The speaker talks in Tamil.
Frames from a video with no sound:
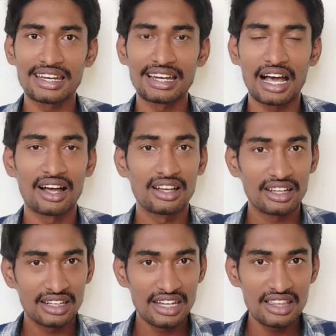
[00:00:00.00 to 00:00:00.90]
கேட்டிங்கன்னா
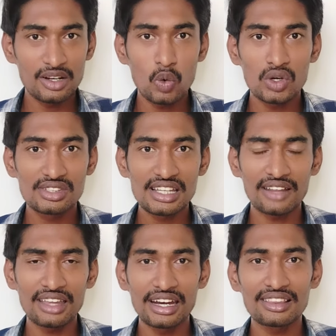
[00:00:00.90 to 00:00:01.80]
இதுக்கு ஒரு
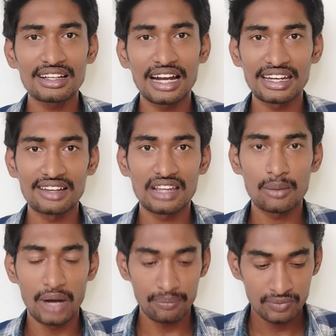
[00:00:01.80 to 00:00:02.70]
சிறந்த எடுத்துக்காட்டு என்ன
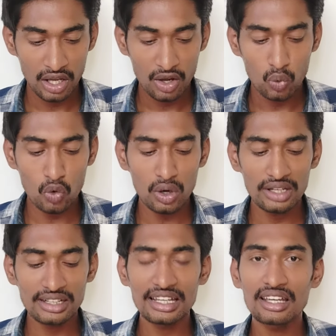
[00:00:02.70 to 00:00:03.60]
தெரியுமா
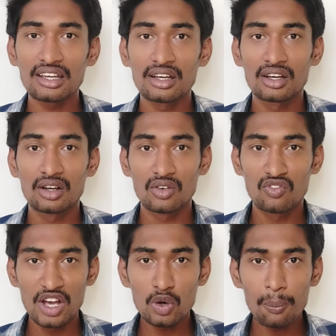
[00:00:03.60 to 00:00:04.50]
உங்களுக்கு
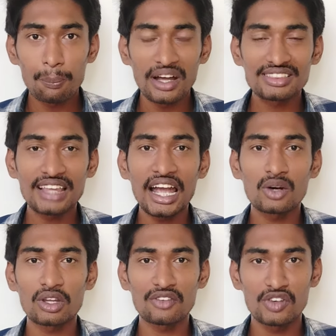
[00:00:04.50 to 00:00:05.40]
வெறும்
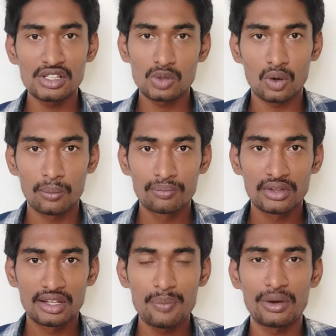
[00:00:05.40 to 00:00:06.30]
பத்தாயிரம் ரூபா தான் ஃபீஸ் வரும்
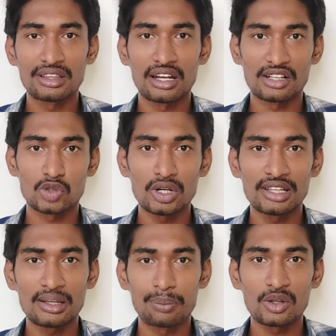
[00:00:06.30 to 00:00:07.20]
இப்போ இந்த நான் சொன்ன
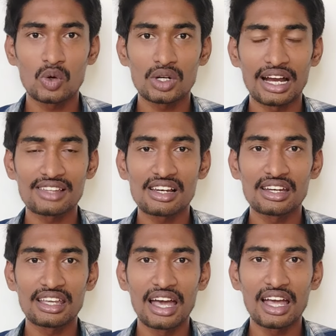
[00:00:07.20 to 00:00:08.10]
இந்த பதினோரு
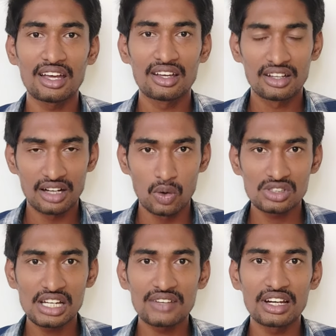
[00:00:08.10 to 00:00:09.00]
காலேஜில் நீங்கள்
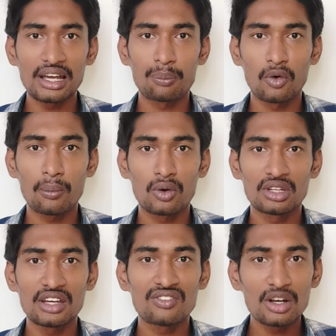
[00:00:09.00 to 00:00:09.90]
கவுன்சிலிங் வழியாக
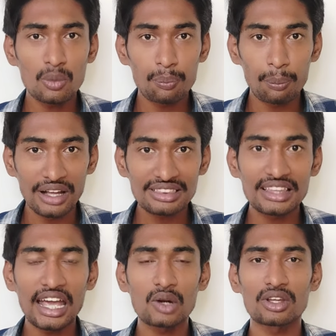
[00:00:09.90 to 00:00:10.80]
போகும்போது வெறும்
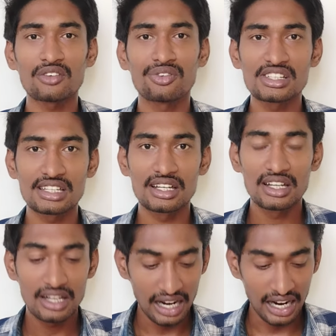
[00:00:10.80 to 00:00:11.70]
பத்தாயிரம் ரூபா தான் ஃபீஸு
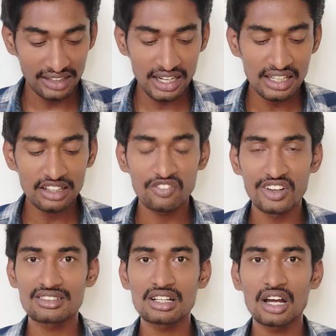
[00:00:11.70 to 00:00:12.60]
அதே நீங்க
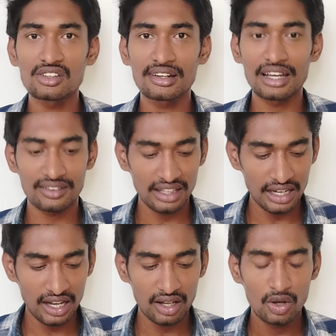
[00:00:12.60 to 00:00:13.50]
ஃபர்ஸ்ட் கிராஜுவேட்டா
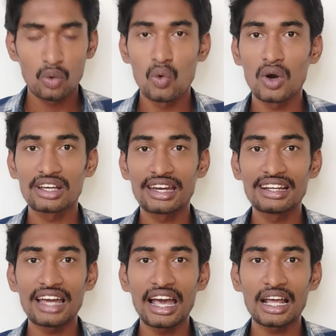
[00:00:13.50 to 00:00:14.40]
இருந்தீங்கன்னா உங்களுக்கு
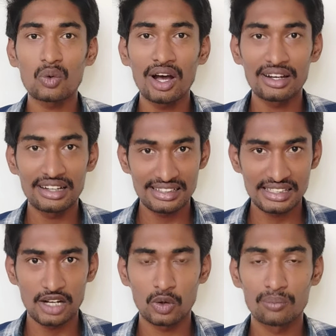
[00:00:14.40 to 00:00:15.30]
ரெண்டாயிரம் ரூபா
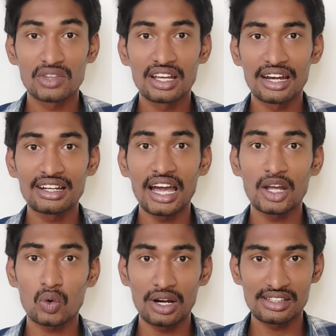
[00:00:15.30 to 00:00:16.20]
லெஸ் ஆகும்
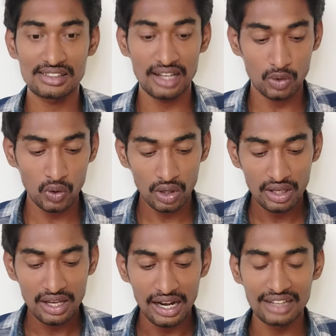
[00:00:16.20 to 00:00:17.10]
ரெண்டாயிரம் ரூபா லெஸ் ஆகும்
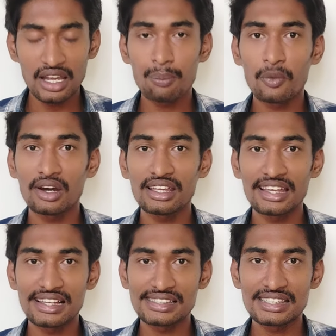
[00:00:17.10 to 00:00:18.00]
அதே போல
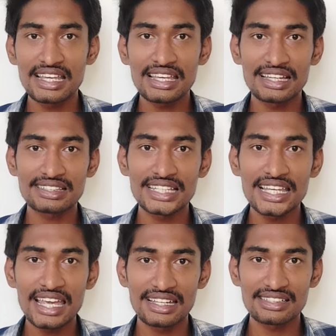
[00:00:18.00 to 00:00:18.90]
நீங்க எஸ்சி
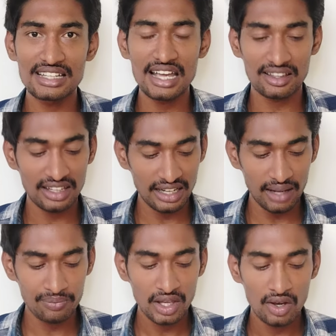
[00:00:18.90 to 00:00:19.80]
எஸ்சிஏ எஸ்டியாக
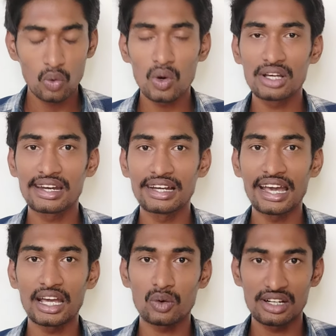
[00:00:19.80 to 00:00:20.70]
இருந்தீங்கன்னா உங்களுக்கு
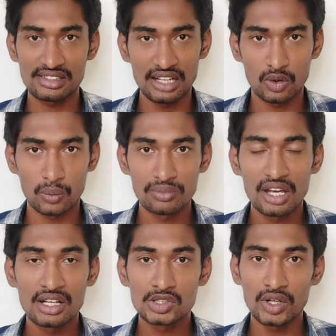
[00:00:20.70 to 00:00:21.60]
ரெண்டாயிரம் ரூபா லெஸ் ஆகும்
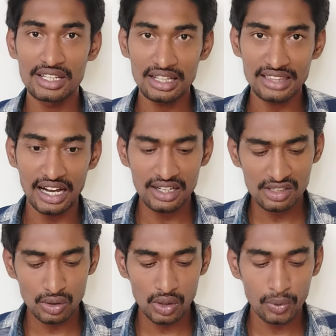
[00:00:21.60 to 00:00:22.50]
ஸோ இதை
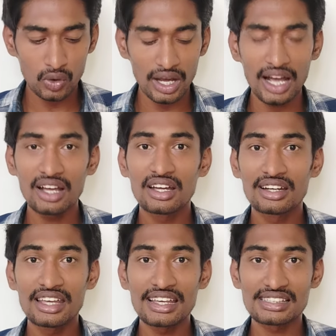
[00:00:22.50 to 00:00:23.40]
தாண்டி சொல்ல போகணுன்னா
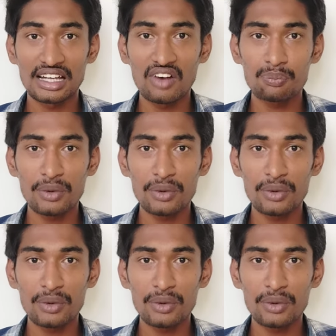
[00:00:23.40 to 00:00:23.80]
நீங்க செவன்